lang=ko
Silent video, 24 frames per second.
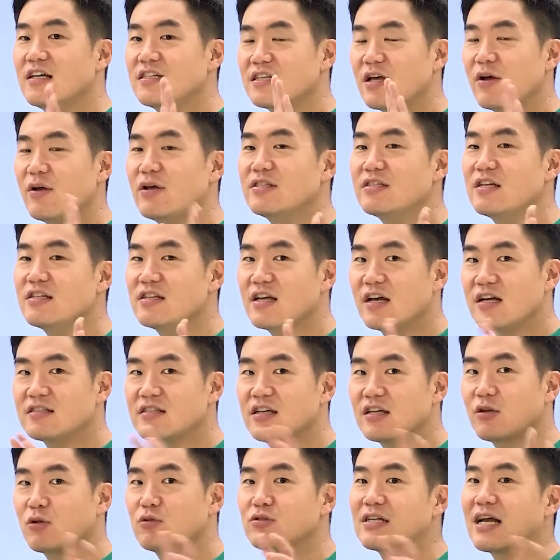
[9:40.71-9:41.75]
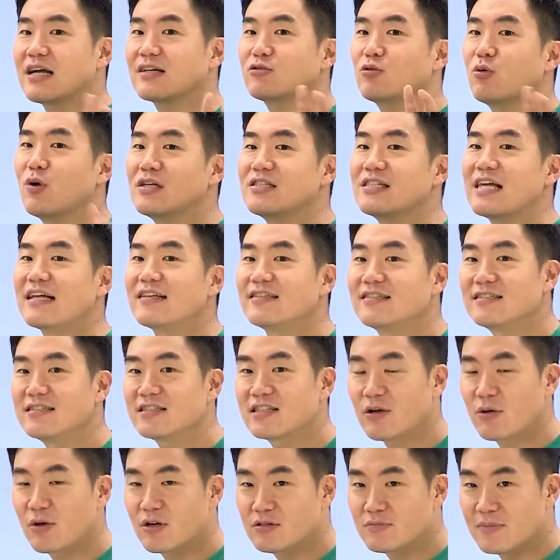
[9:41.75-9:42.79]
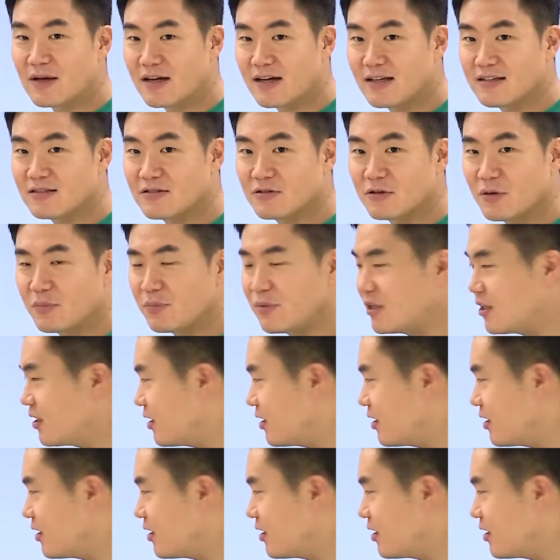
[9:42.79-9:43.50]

사회체제가 제대로 작동하지 않는 사회를 말하는 거.